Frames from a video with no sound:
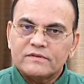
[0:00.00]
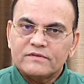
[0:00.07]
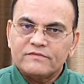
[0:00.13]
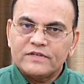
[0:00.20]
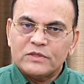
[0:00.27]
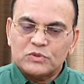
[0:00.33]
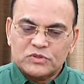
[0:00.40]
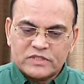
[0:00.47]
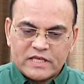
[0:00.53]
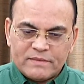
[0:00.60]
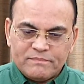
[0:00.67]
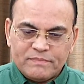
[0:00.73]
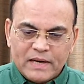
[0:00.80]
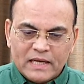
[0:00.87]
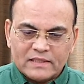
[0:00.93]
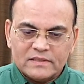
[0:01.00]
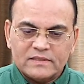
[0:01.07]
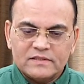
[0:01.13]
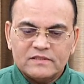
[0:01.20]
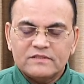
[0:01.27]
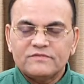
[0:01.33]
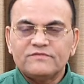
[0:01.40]
वह उसके बाद
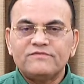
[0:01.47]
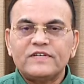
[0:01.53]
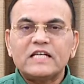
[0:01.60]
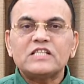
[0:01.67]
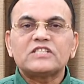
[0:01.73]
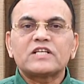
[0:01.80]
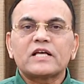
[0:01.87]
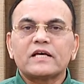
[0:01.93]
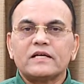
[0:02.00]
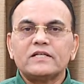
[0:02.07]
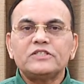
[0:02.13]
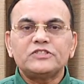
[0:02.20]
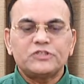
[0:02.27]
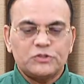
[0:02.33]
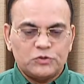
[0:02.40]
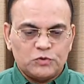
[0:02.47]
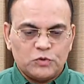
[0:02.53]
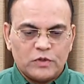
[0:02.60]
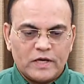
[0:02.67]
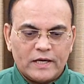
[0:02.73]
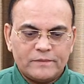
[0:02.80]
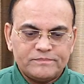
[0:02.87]
वनिजकरण शुरू
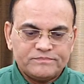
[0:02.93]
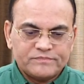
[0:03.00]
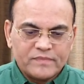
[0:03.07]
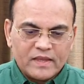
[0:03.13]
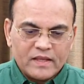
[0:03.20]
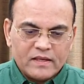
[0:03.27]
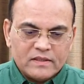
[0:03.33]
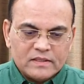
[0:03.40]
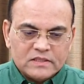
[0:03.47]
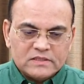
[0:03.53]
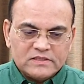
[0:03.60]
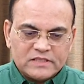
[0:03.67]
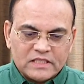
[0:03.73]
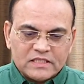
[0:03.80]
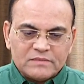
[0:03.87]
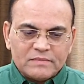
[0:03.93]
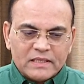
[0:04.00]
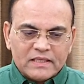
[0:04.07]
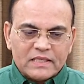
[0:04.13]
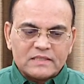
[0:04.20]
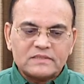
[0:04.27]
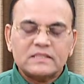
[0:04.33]
होगा चंद्रमा
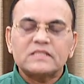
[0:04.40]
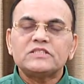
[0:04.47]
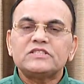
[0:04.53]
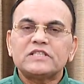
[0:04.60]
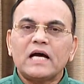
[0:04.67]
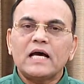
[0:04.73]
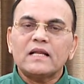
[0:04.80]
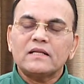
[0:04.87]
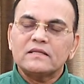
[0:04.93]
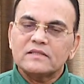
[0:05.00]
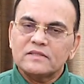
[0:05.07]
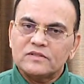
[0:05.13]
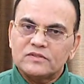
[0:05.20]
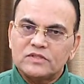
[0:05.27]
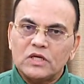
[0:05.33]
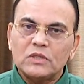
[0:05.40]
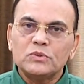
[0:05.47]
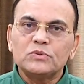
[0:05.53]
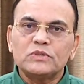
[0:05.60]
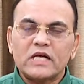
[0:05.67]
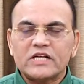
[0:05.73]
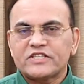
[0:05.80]
का संचार
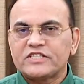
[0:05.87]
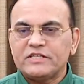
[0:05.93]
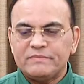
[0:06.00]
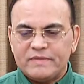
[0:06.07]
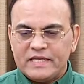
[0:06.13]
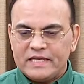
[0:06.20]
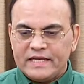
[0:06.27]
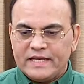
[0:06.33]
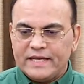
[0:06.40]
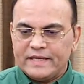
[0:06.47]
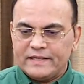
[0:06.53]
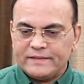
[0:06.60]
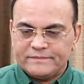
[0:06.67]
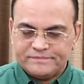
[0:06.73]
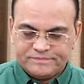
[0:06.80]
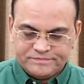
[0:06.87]
धनु राशि में रहेगा